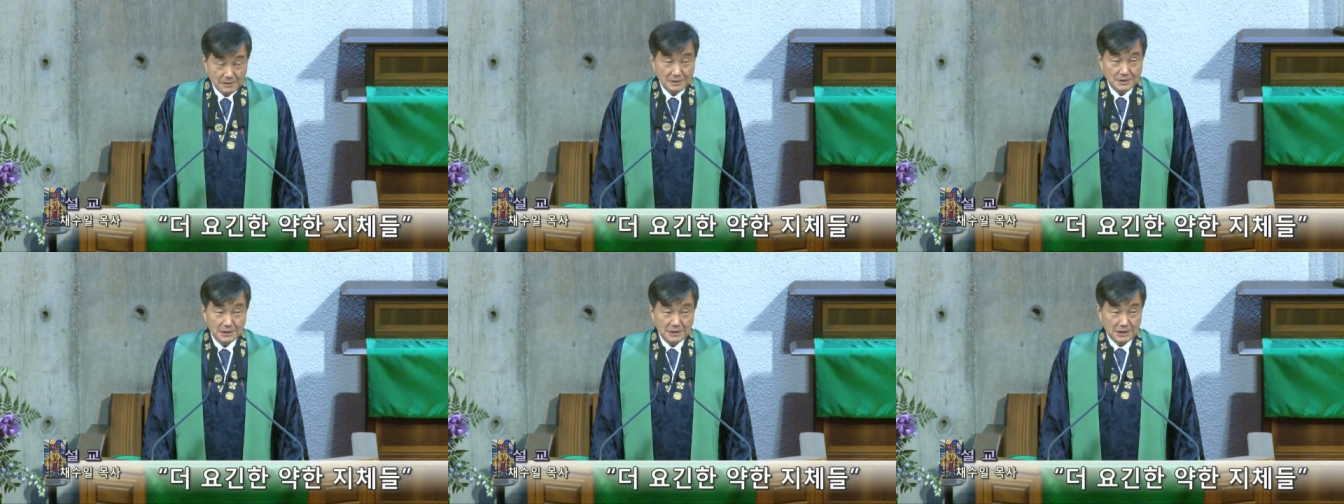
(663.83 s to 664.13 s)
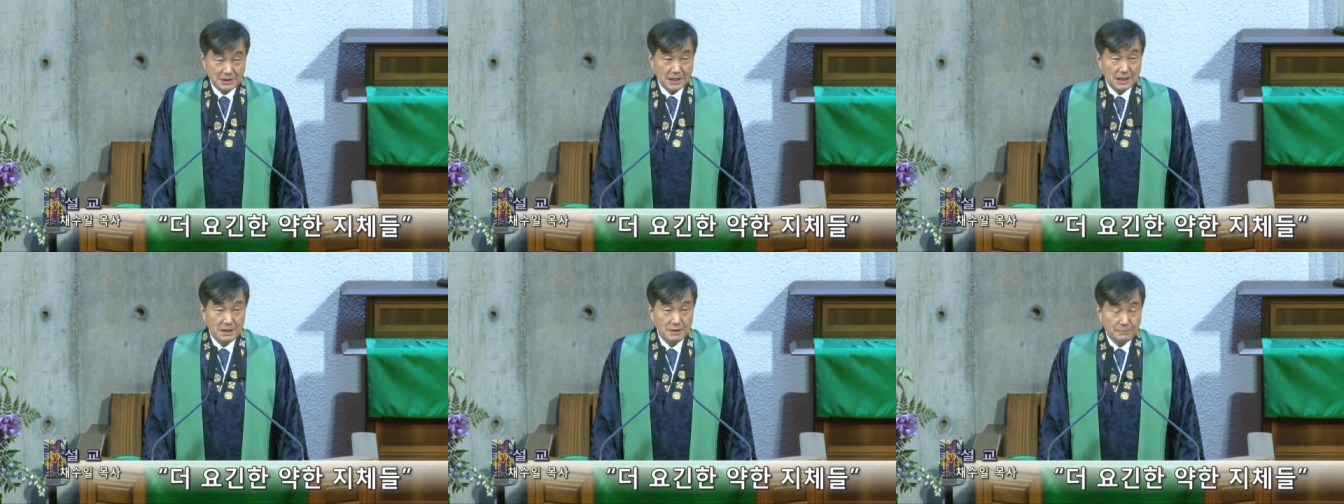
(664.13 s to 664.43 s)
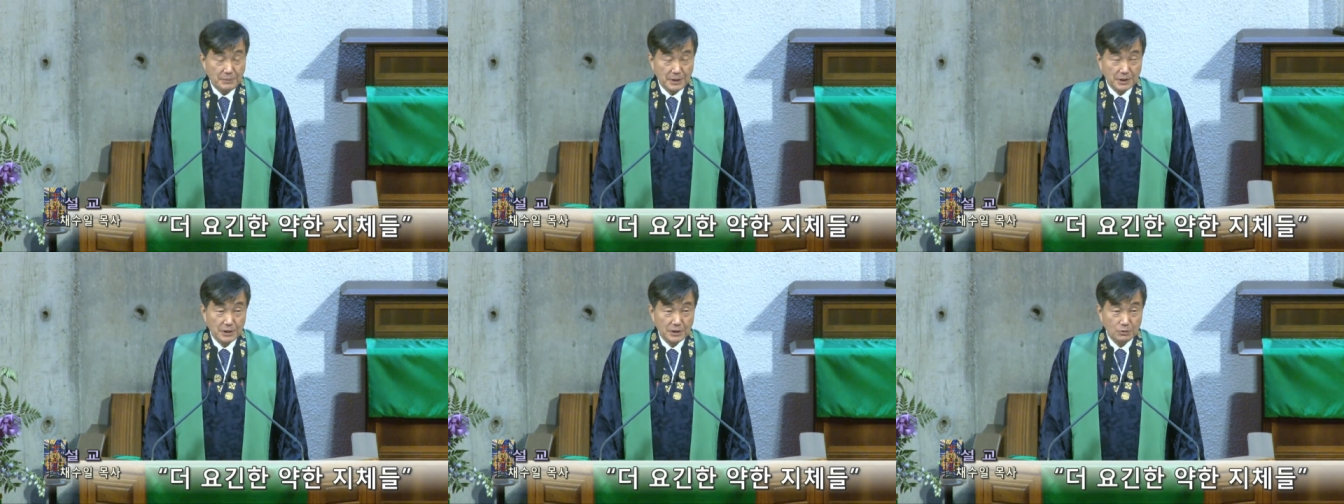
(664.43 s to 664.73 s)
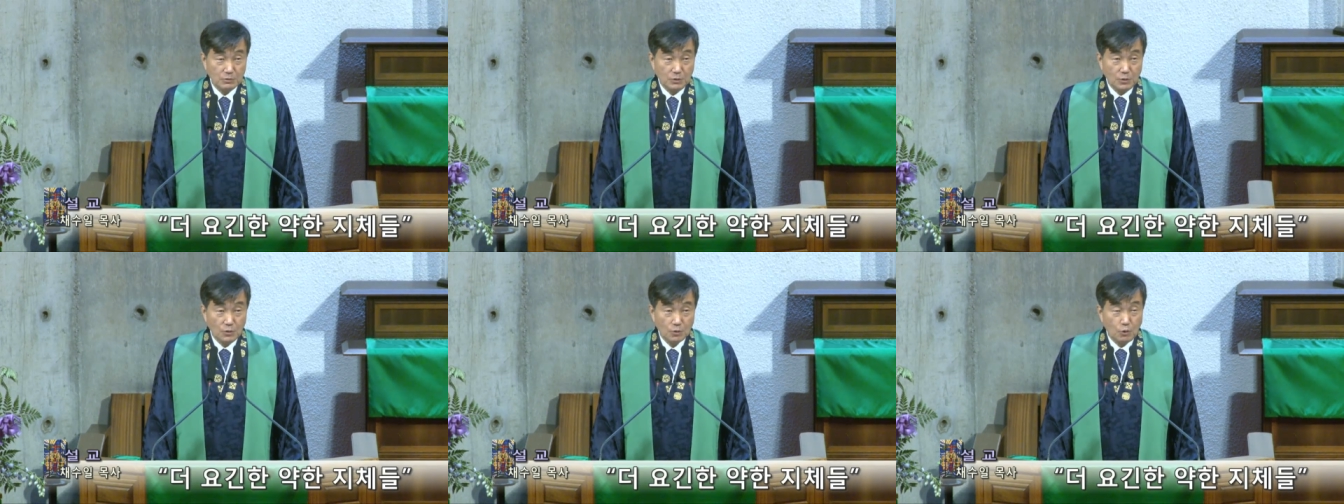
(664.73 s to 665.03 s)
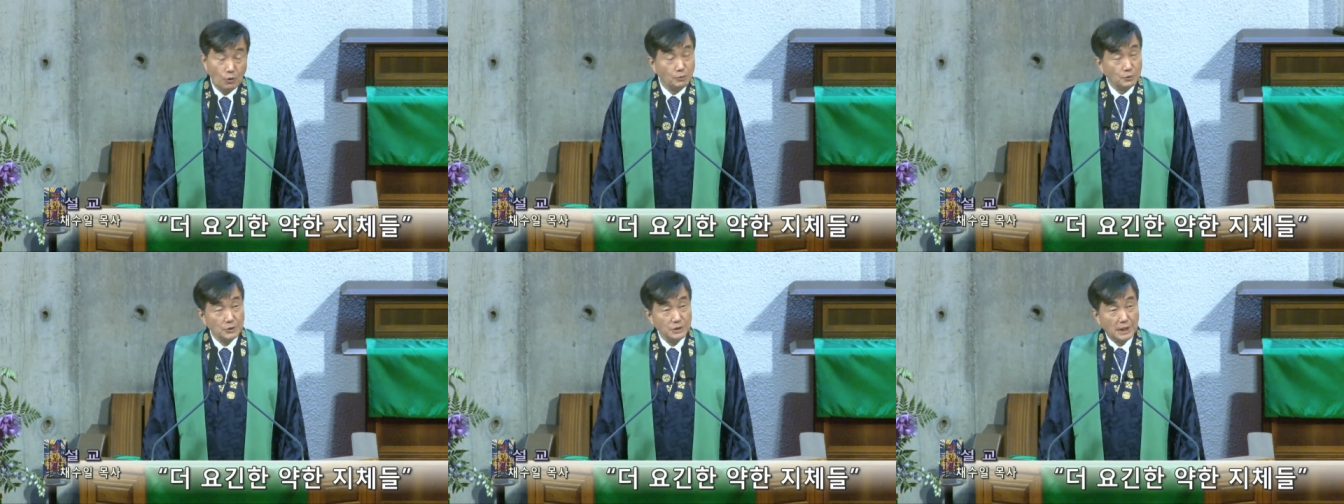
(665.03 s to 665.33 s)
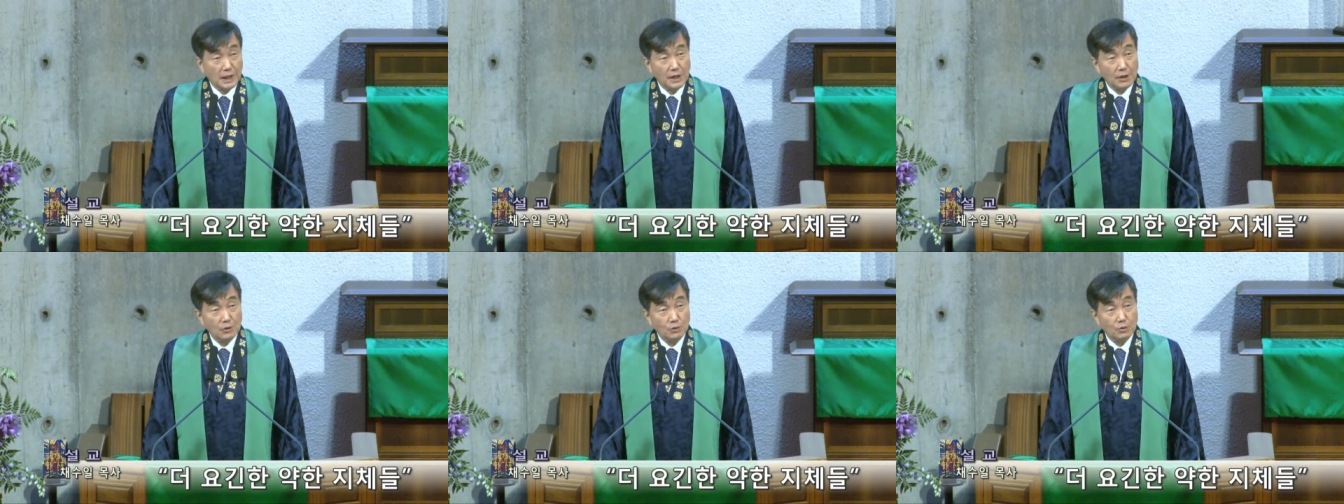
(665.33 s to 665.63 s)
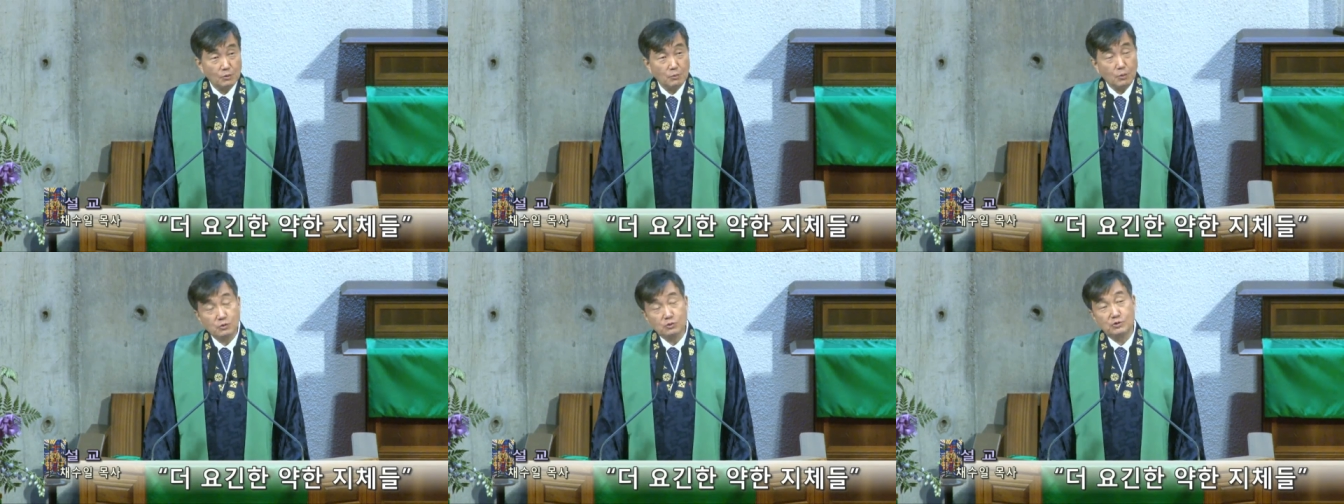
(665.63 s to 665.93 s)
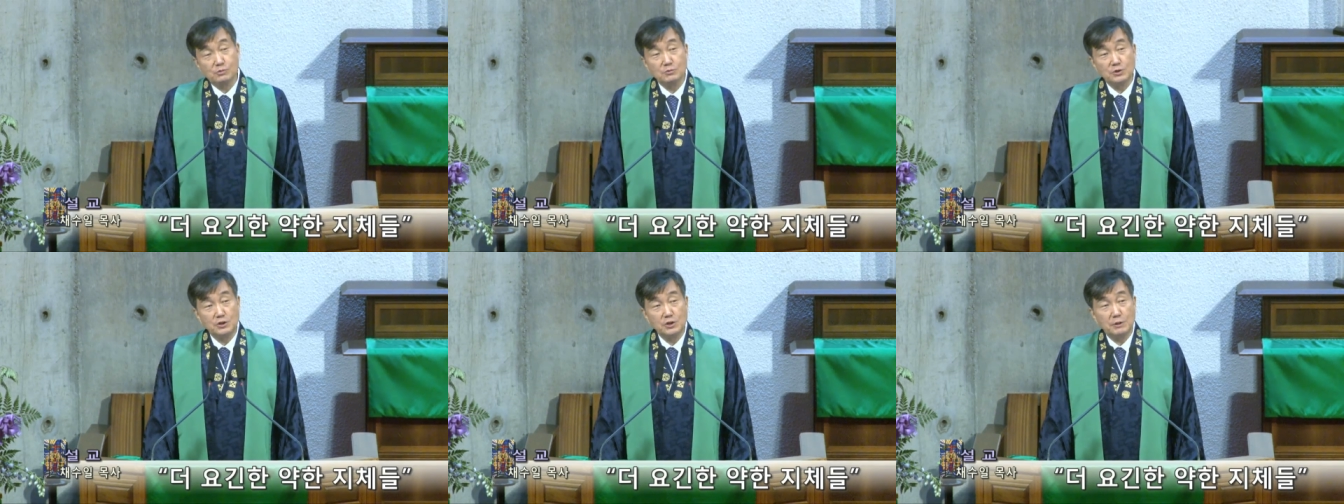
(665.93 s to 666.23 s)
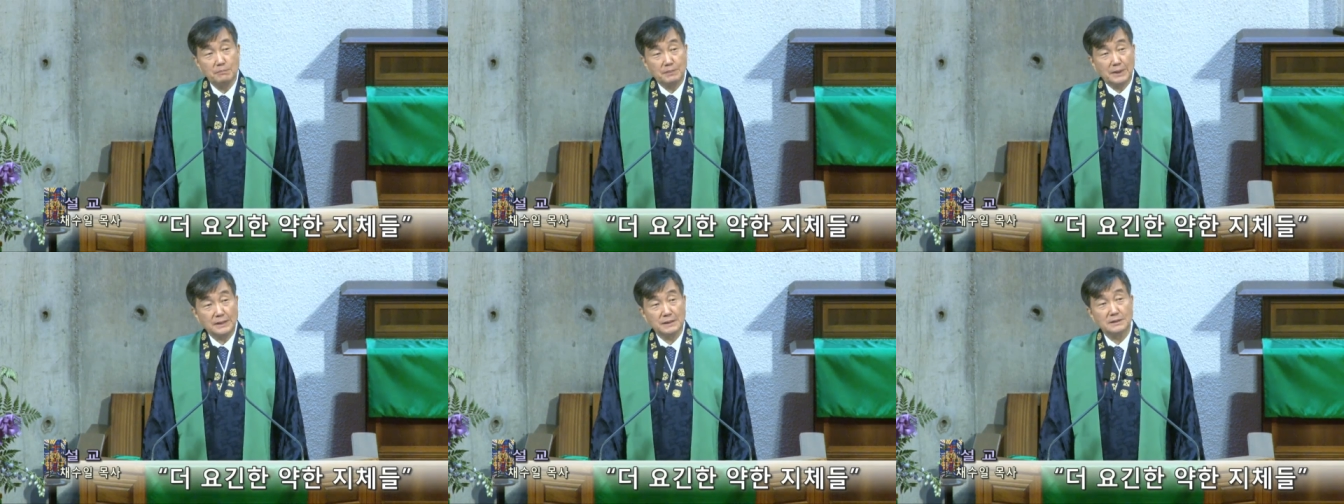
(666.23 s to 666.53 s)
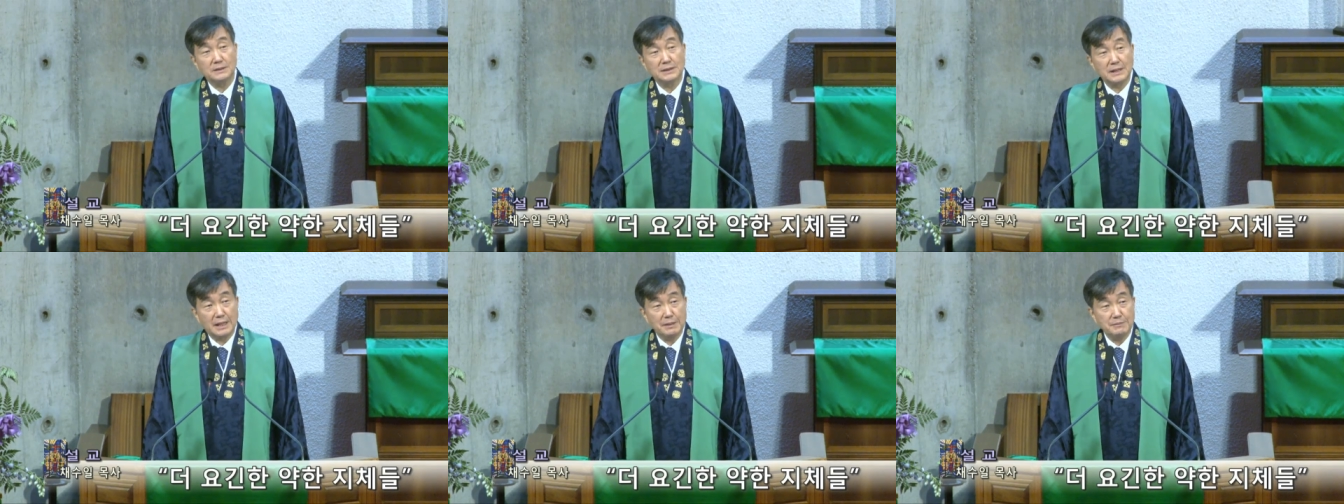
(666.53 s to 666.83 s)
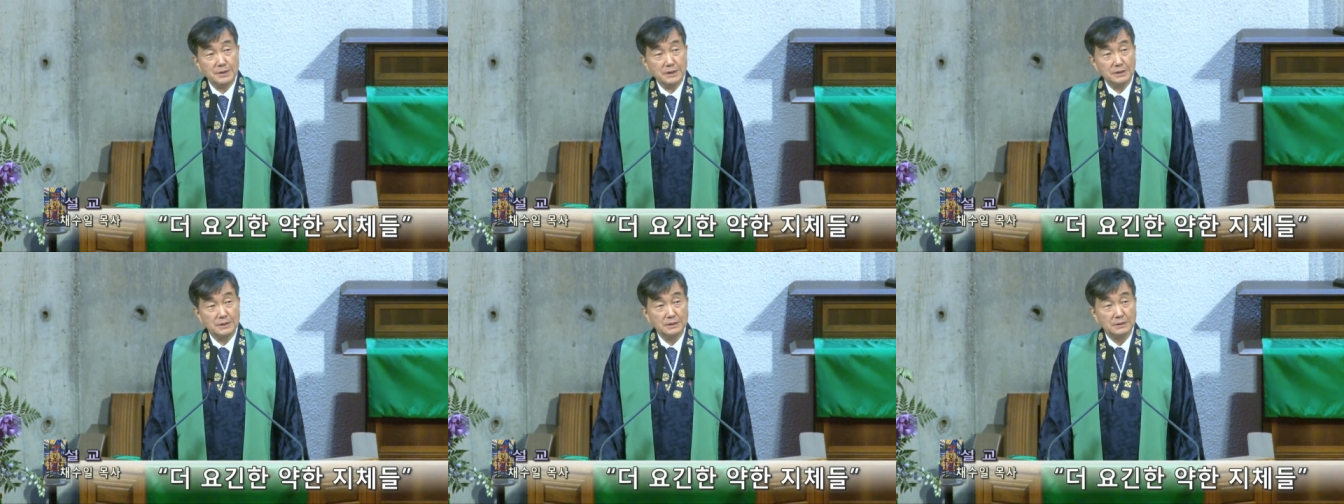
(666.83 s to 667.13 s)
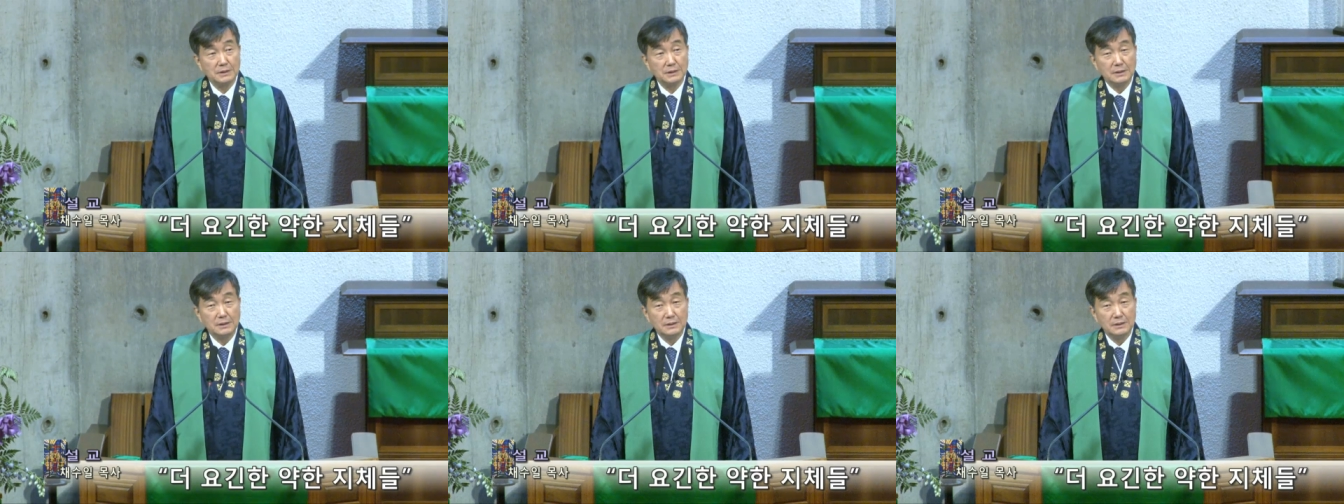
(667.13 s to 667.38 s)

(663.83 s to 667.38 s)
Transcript: 재산을 뺏기고 고문당하고 목숨을 엿받는다면